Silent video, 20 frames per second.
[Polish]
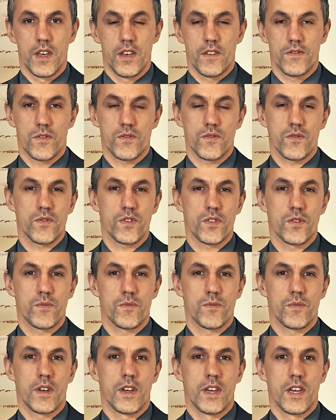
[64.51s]
W związku z
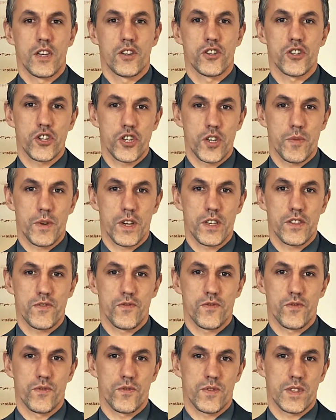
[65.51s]
tym życzę
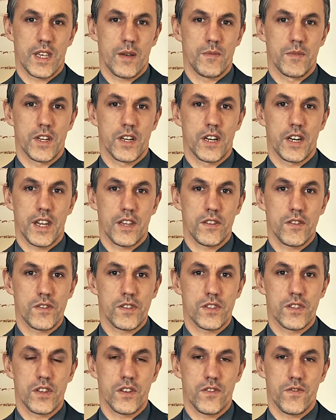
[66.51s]
Państwu samych
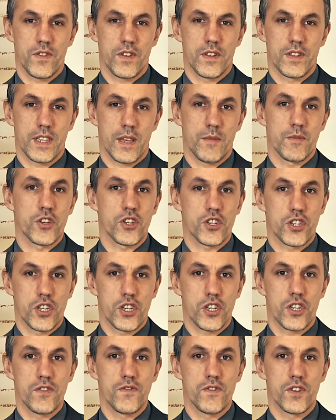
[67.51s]
radosnych chwil, samych
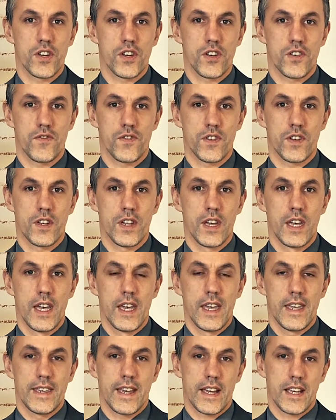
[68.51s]
szczęśliwych chwil,
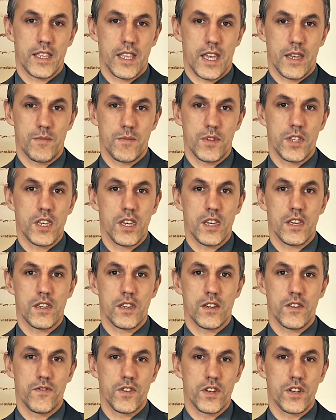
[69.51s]
jak najmniej
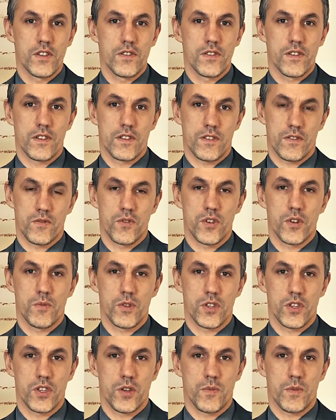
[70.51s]
chwil, z których
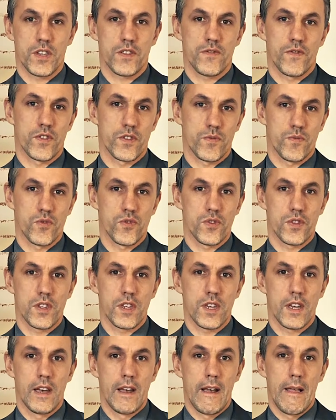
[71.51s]
będziecie Państwo smutni
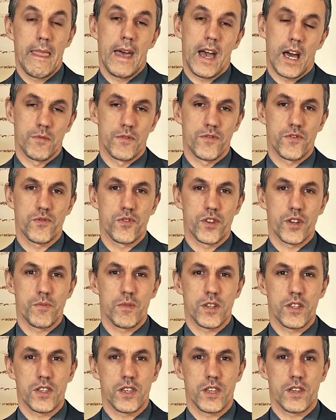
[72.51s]
albo w których
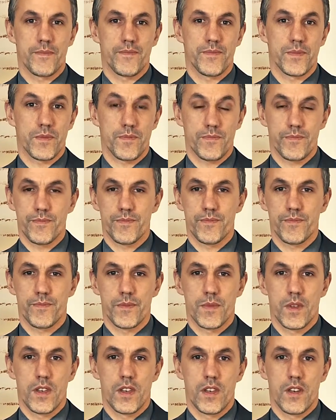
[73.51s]
będzie
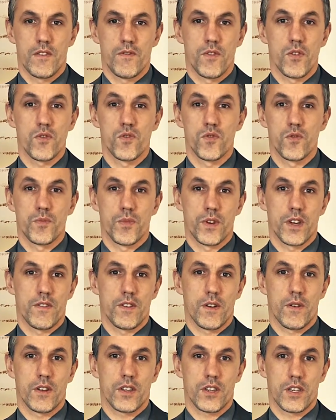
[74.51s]
boku
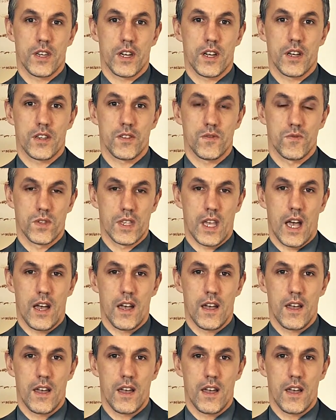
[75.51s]
pojawiała się jakaś łza.